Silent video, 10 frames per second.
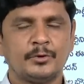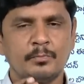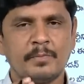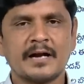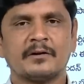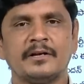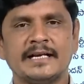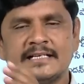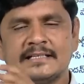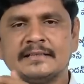దుబ్బాకలో
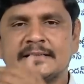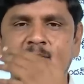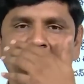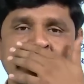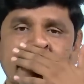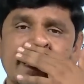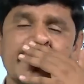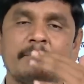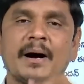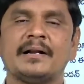గెలిచిన తర్వాతే
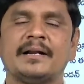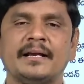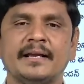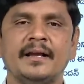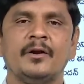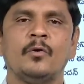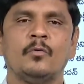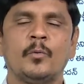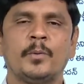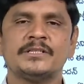పార్టీకి
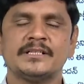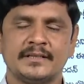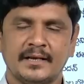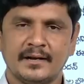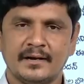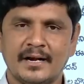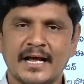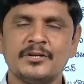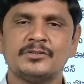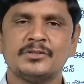ఊపొచ్చింది
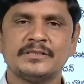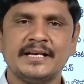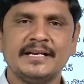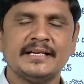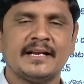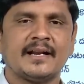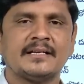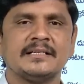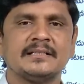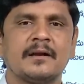నన్ను చూసే ఈటల
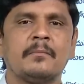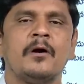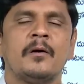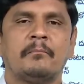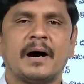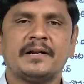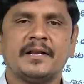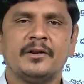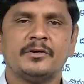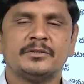రాజేందర్
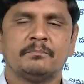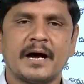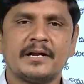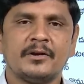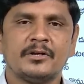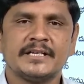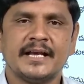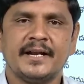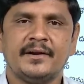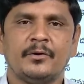పార్టీలో పార్టీలో
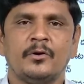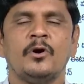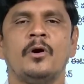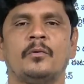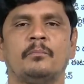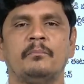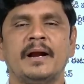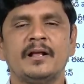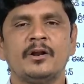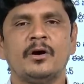చేరిండు
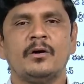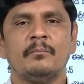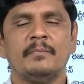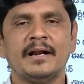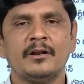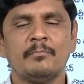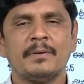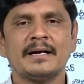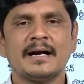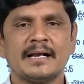మెడలో మెడలో
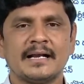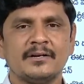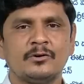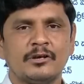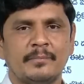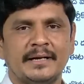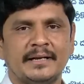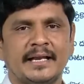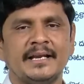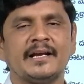బంగారాన్ని
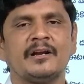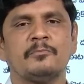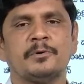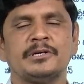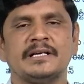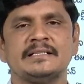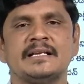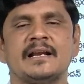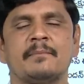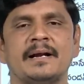గుదబెట్టి ఎన్నికల్లో పోటీ
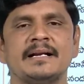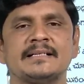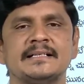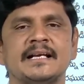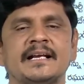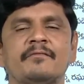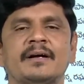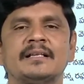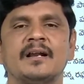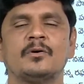చేసిన బండి సంజయ్కి
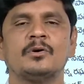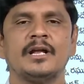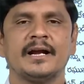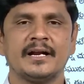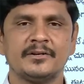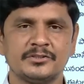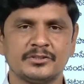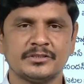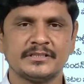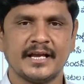వందల కోట్లు ఎక్కడి నుంచి
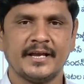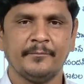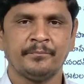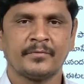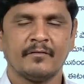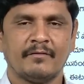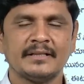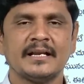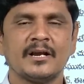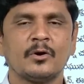వచ్చాయి
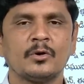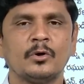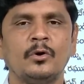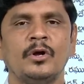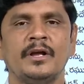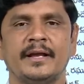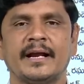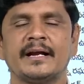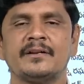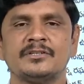వందల కోట్లు
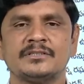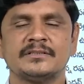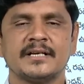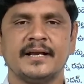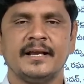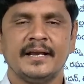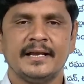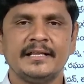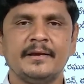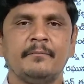ఎక్కడి నుంచి వచ్చాయి
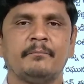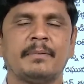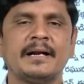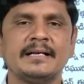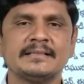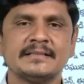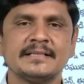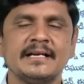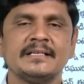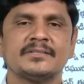ఇది బండి
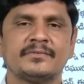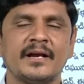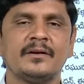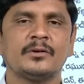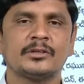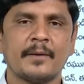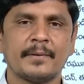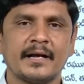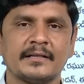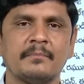సంజయ్ స్వయం
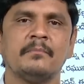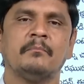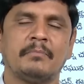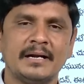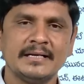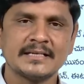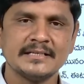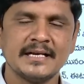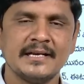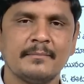కృతాపరాధం బండి
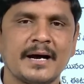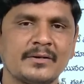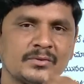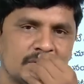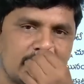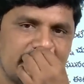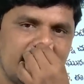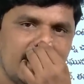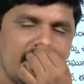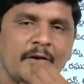సంజయ్ని మారుస్తున్నది
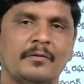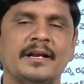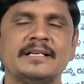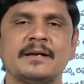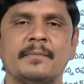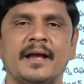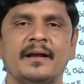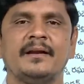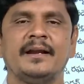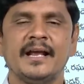నిజమే
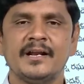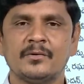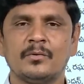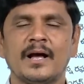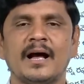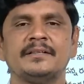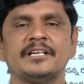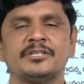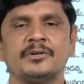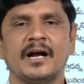నేను కూడా
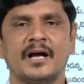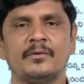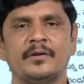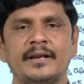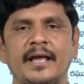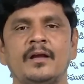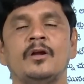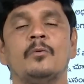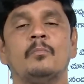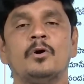అధ్యక్షుడుగా అర్హుడినే
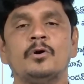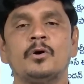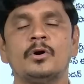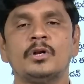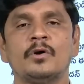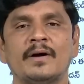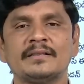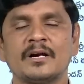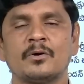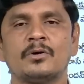మునుగోడులో
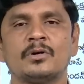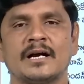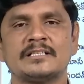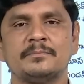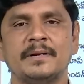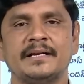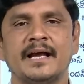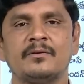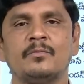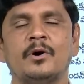వంద కోట్లు ఖర్చు
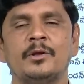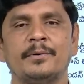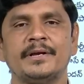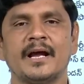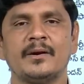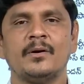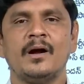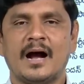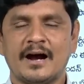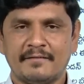పెట్టారు ఓడిపోయారు
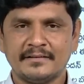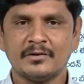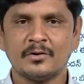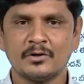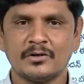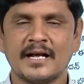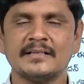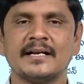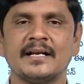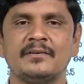ఆ వంద కోట్లు నా
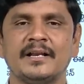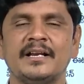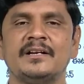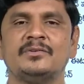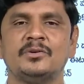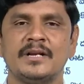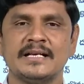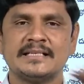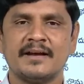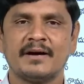దగ్గర ఉంటే నేను
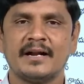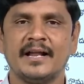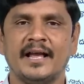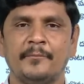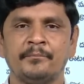దున్నేసేవాన్నే